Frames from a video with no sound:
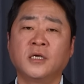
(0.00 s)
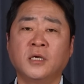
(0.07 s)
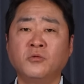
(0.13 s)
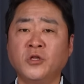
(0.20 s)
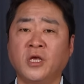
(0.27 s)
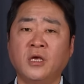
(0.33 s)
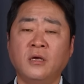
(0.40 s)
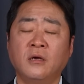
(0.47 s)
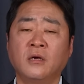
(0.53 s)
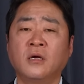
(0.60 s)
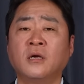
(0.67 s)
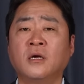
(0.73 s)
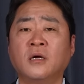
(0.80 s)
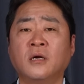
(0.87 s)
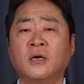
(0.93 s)
이분이
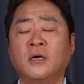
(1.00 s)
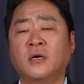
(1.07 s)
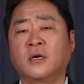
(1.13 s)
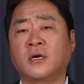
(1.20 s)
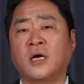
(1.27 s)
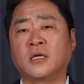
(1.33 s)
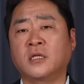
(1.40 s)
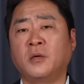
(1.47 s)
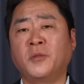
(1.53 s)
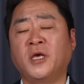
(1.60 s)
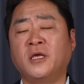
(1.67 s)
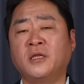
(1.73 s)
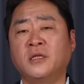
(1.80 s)
강남에